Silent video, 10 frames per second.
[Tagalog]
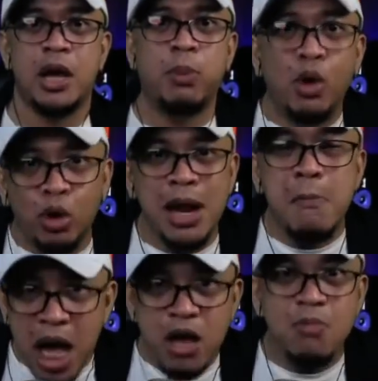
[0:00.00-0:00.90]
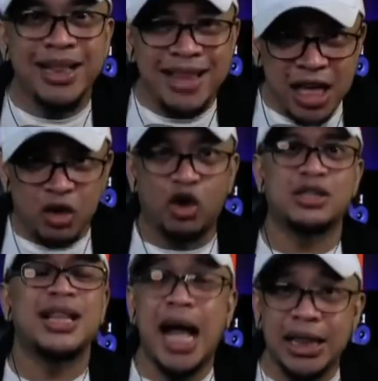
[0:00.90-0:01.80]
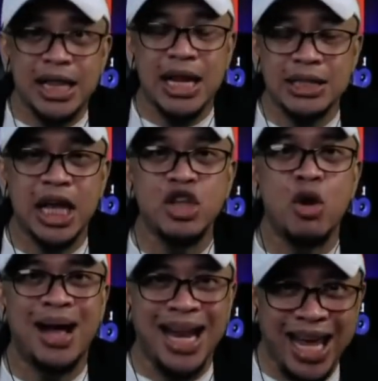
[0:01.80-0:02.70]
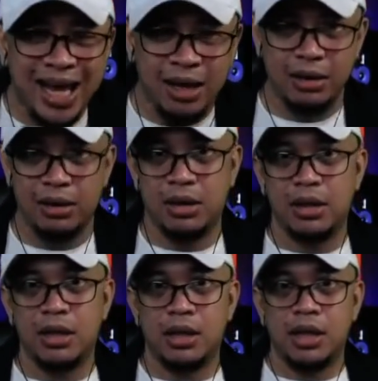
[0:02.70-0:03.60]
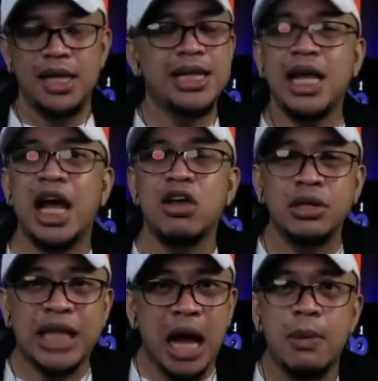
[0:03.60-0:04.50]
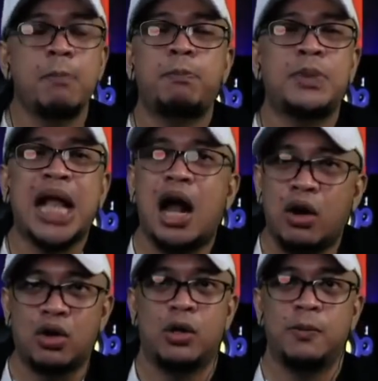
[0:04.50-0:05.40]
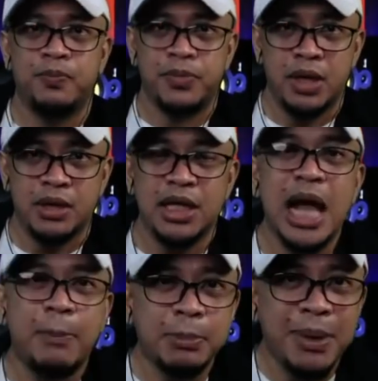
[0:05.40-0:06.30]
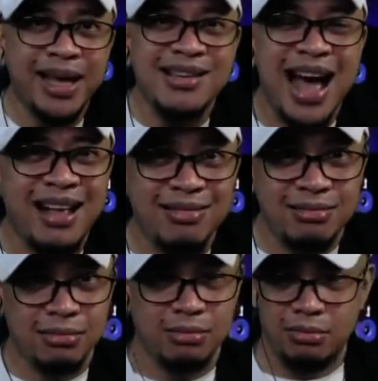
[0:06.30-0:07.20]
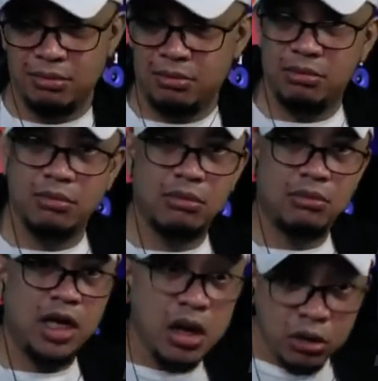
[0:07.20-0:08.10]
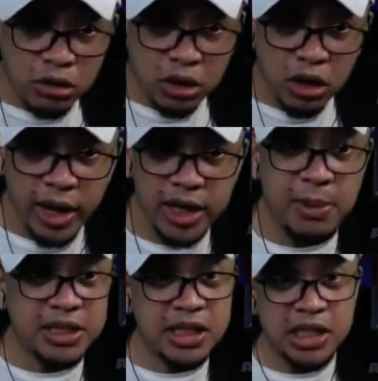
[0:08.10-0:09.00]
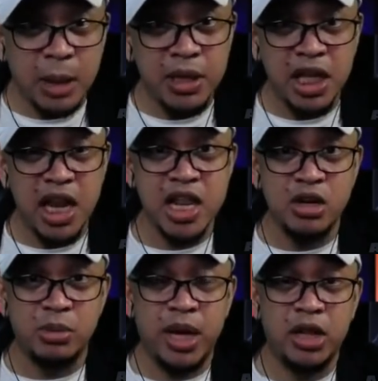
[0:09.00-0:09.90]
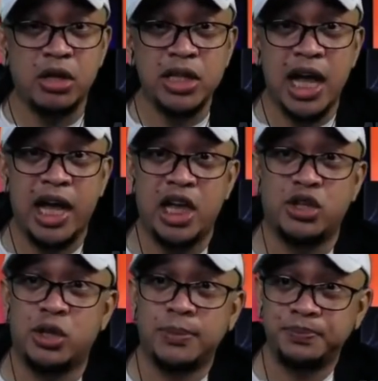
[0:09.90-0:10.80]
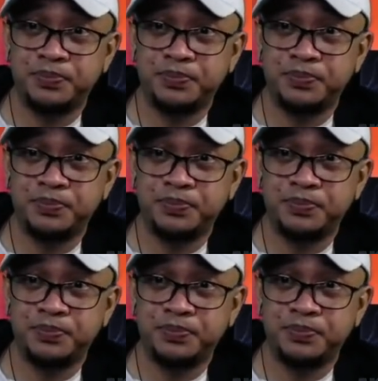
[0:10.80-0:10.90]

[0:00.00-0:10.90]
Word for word: Puro lang kayo batikos. Lahat na lang sa inyo mali. Hindi kayong tamang tao na dapat pakinggan. Yan ang totoo eh. Di ba sinasabi ni Lenny Robredo na kesyo,